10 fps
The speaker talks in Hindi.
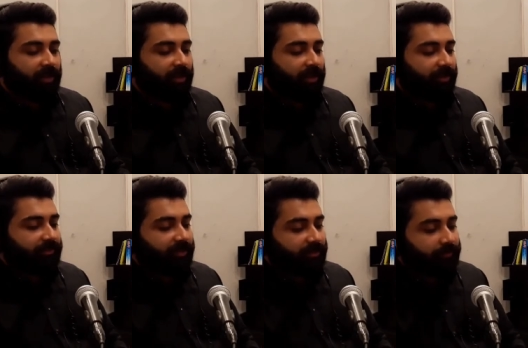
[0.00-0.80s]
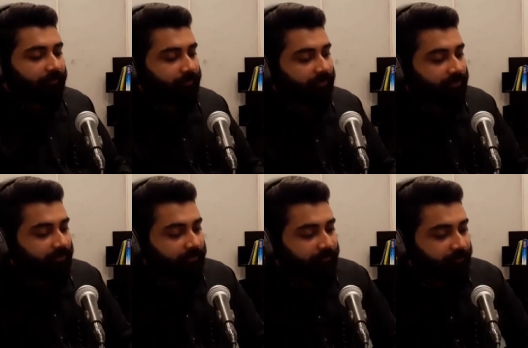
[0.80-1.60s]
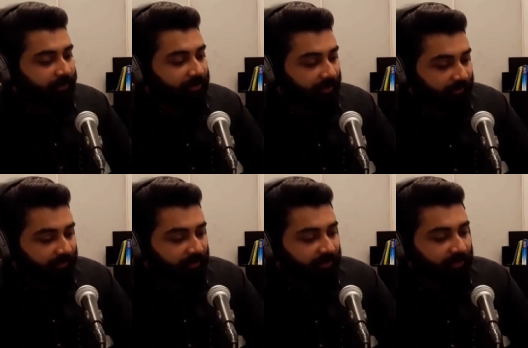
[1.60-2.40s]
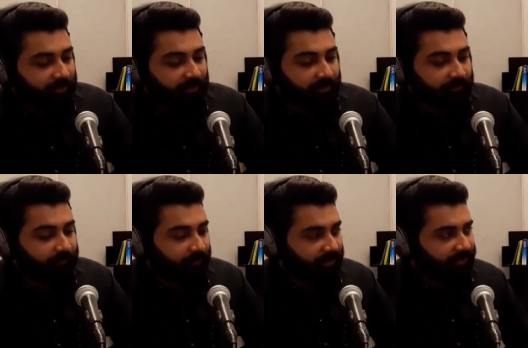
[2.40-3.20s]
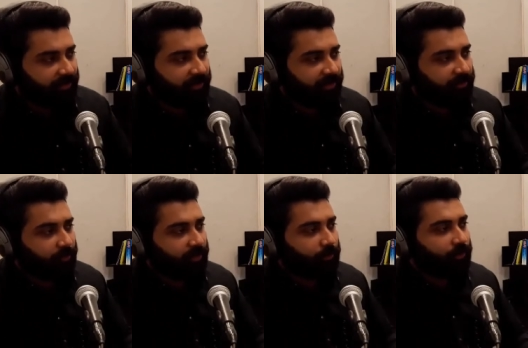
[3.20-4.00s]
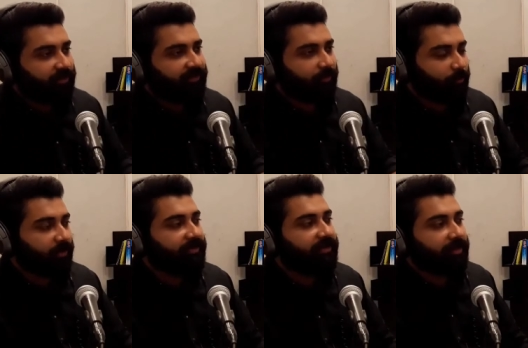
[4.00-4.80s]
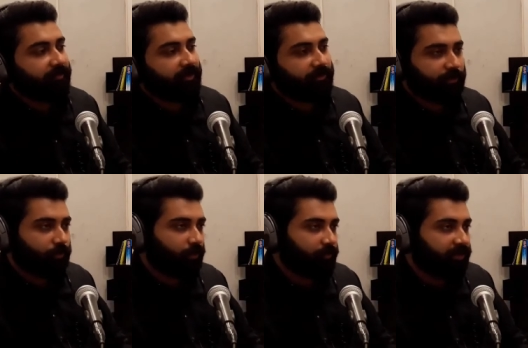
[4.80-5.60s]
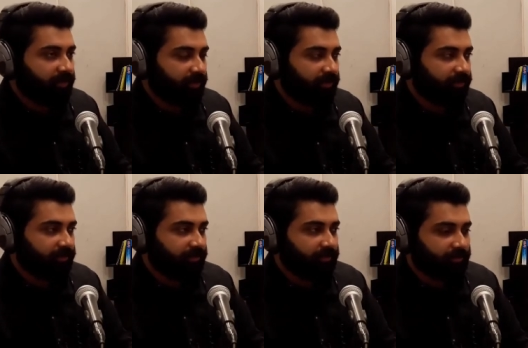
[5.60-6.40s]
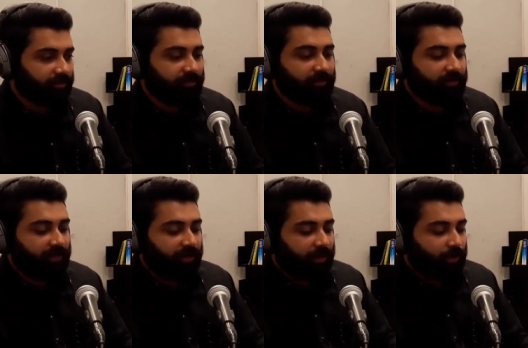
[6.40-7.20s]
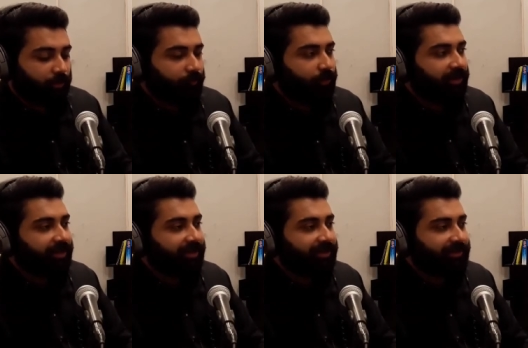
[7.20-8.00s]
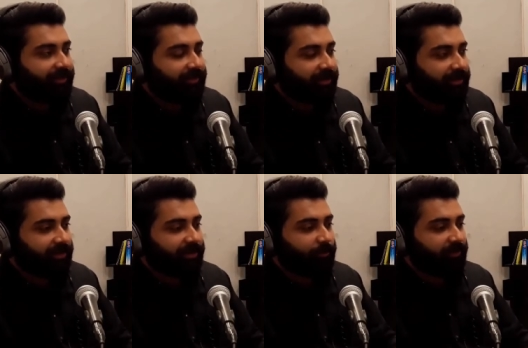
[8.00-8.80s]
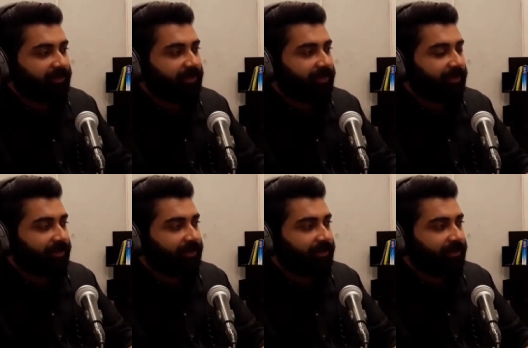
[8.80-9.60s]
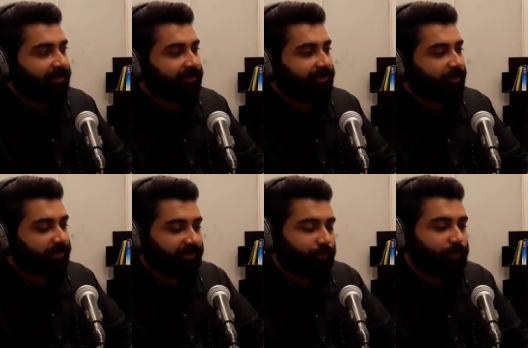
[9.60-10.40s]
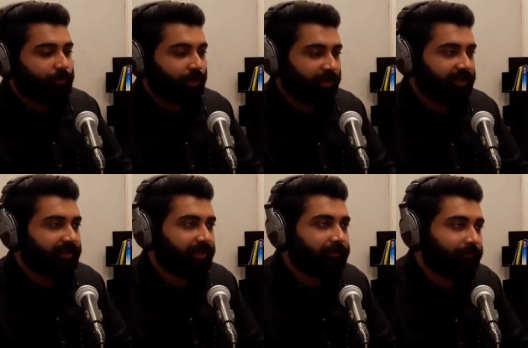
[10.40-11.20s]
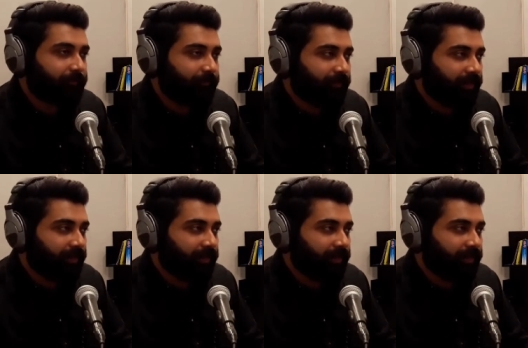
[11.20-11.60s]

अच्छा आतिफ फ्री के लिए ना इसकी अगर एक बिल्कुल सिंपल सी डेफिनेशन को हम देखें जी आ, तो वो ये है कि जैसे एक बंदे के पास कुछ प्रोडक्ट है